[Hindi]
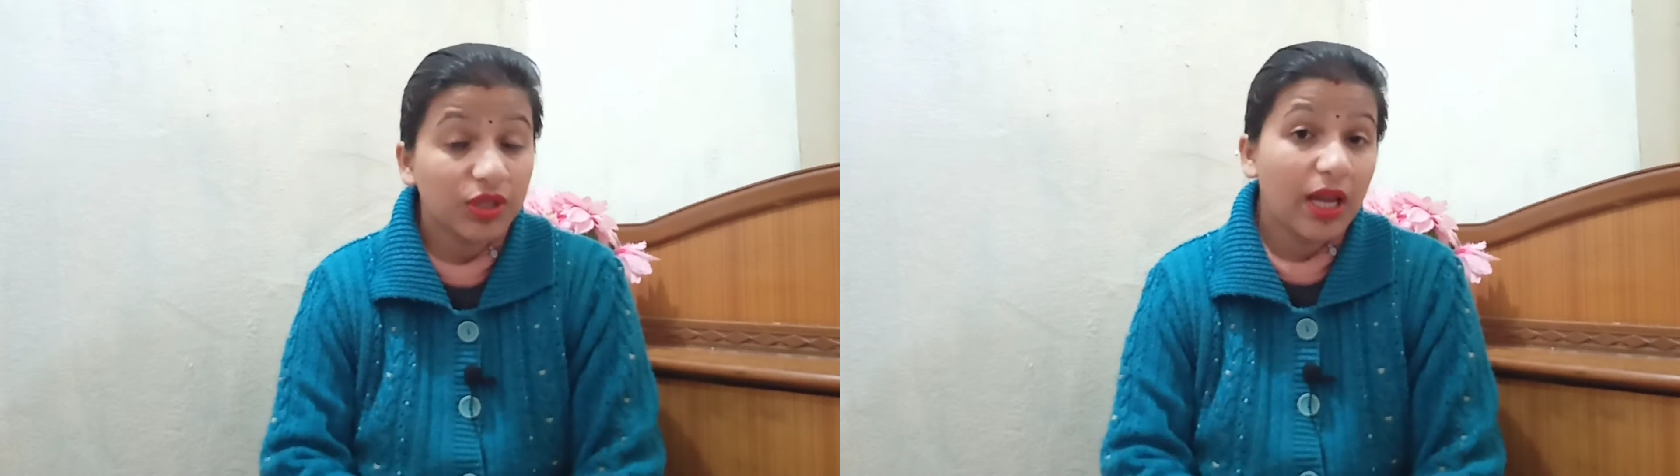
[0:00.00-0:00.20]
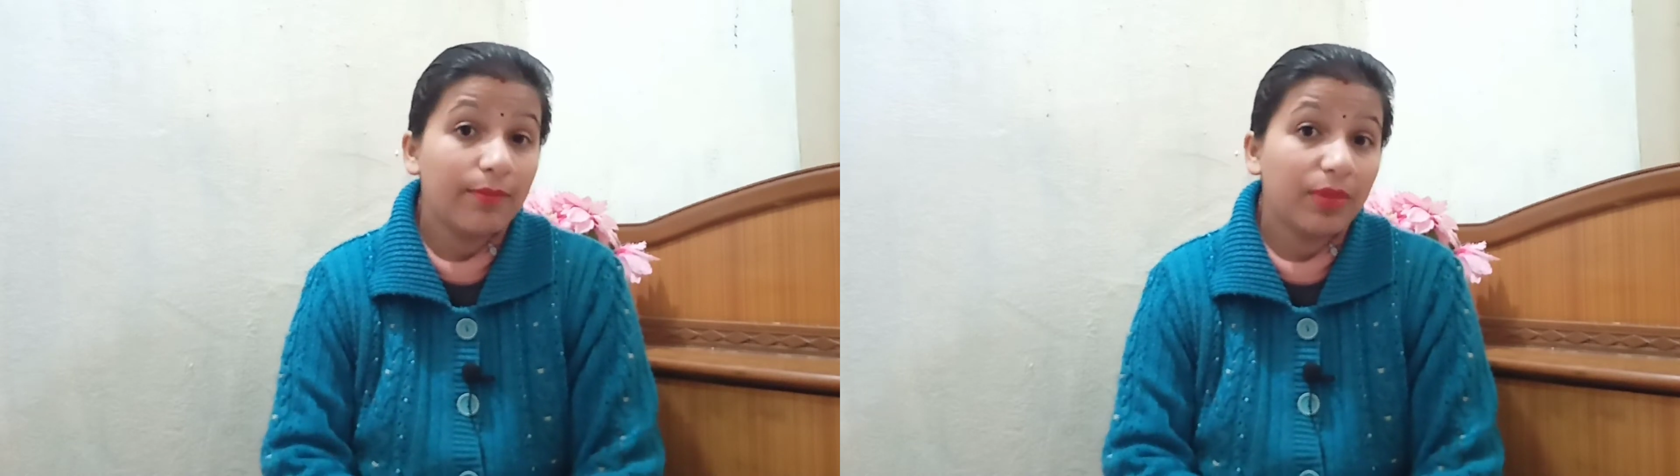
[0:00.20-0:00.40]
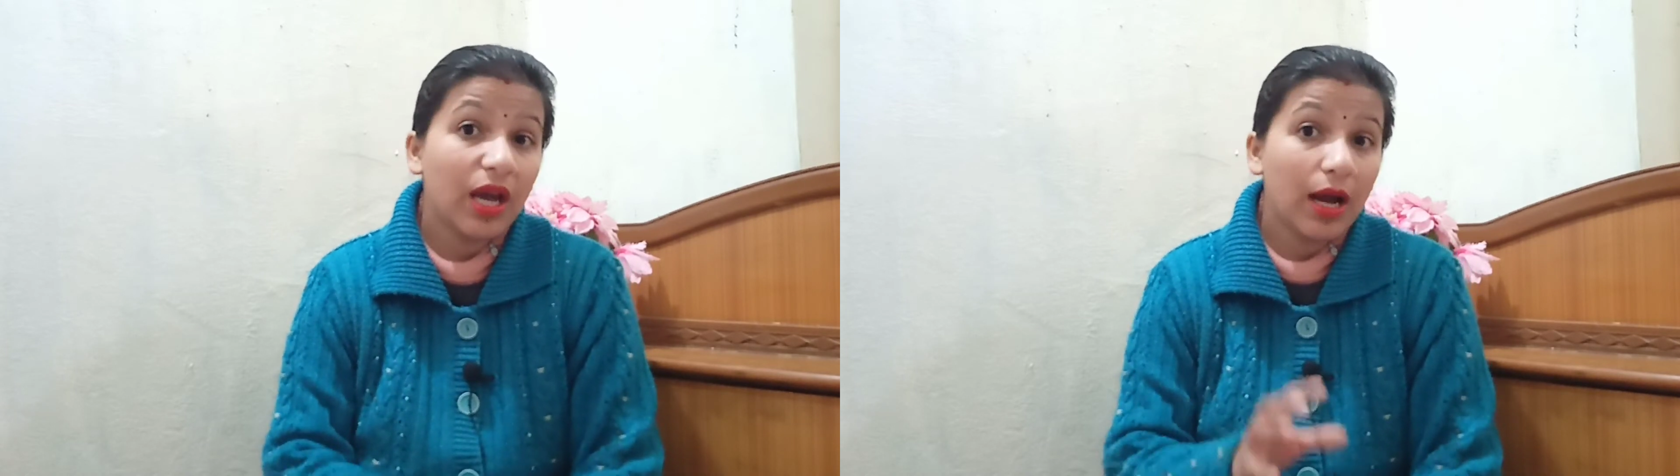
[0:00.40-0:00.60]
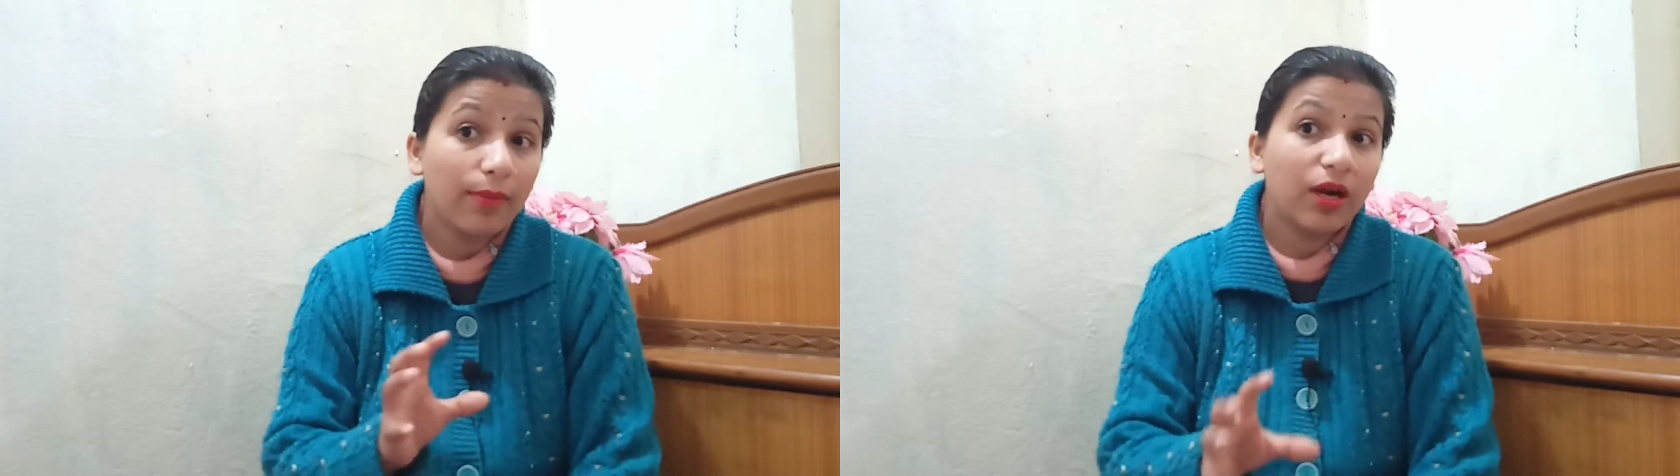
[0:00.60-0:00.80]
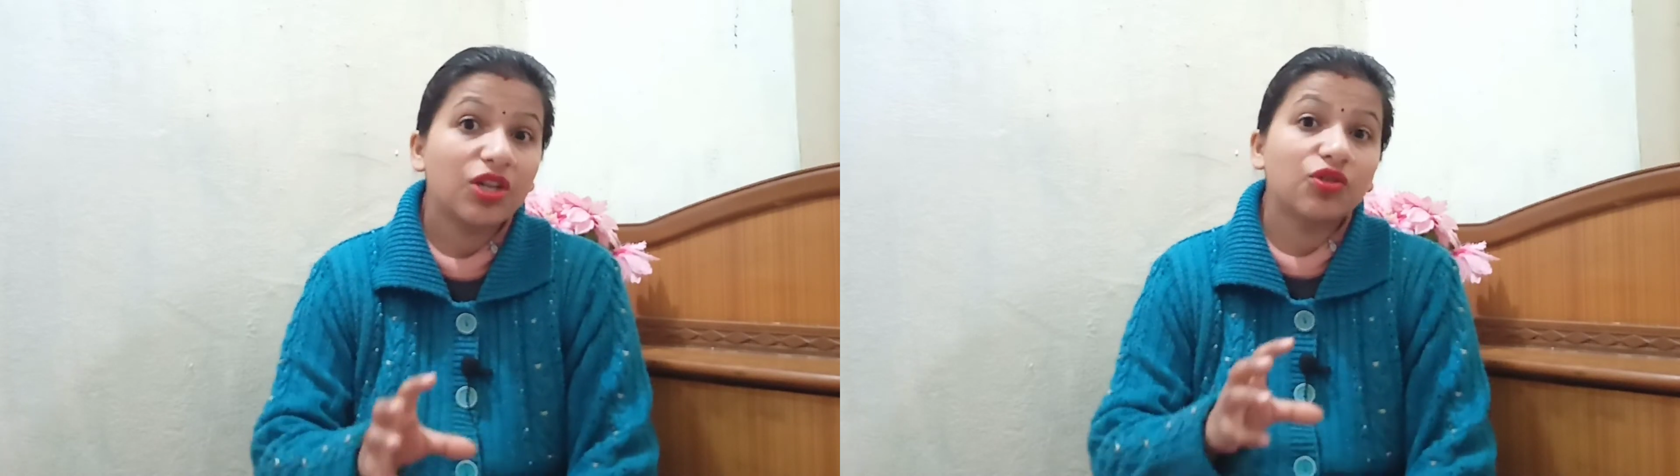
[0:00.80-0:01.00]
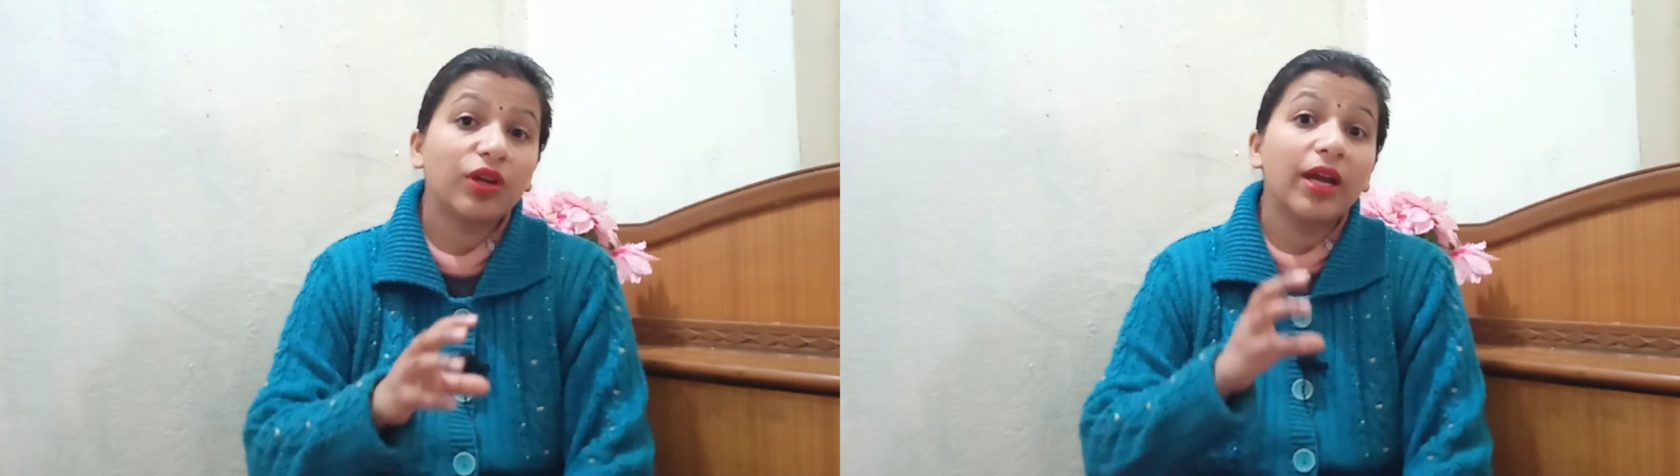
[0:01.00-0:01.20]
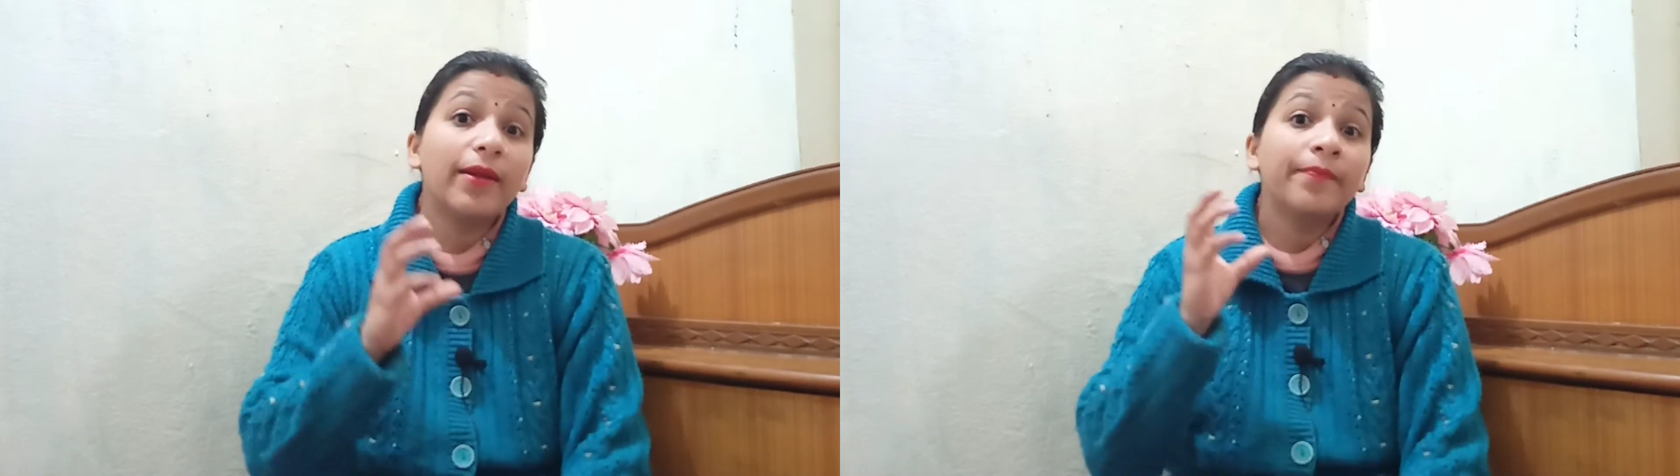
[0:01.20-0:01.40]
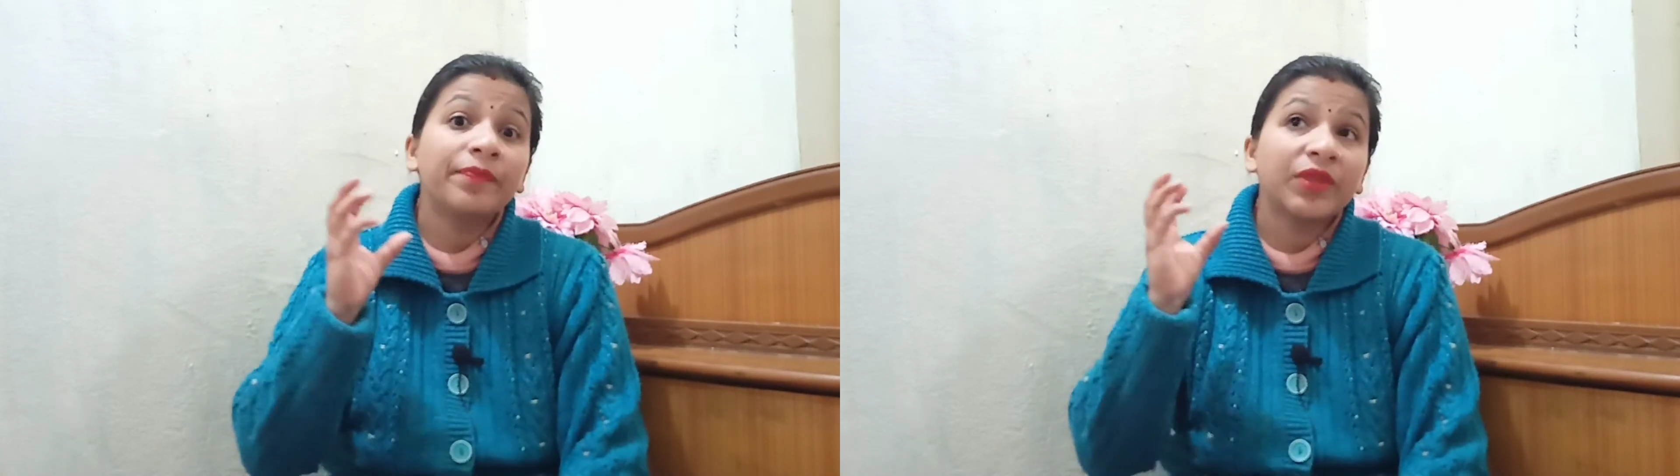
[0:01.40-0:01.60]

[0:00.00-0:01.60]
उस टाइम पे आपका जो है